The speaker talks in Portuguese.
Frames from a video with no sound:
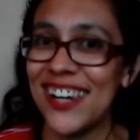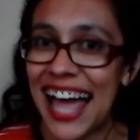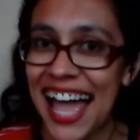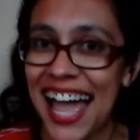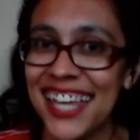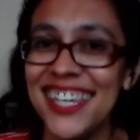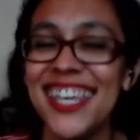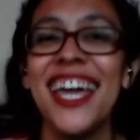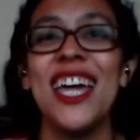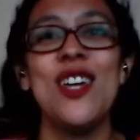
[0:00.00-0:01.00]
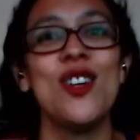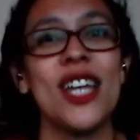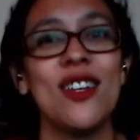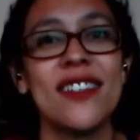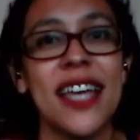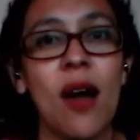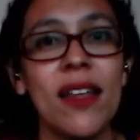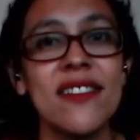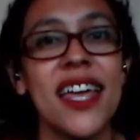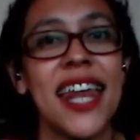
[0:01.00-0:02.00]
online e hoje a nossa
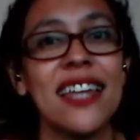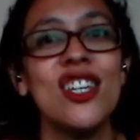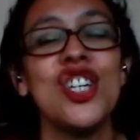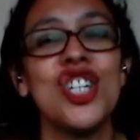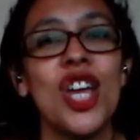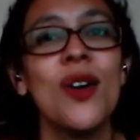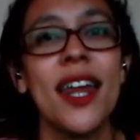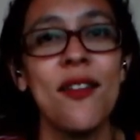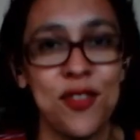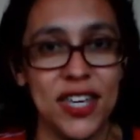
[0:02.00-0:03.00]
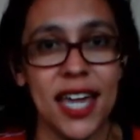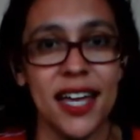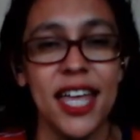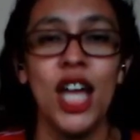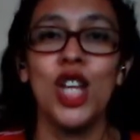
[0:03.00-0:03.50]
aula será de geografia.